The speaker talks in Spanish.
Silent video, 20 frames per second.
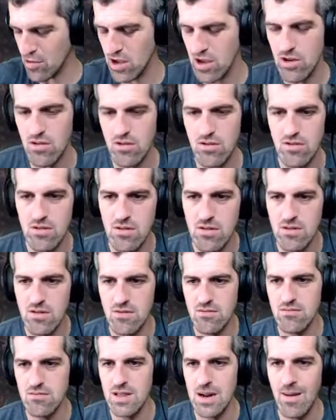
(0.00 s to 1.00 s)
tío.
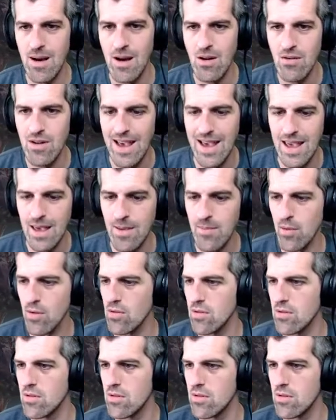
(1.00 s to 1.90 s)
Trabajo en equipo.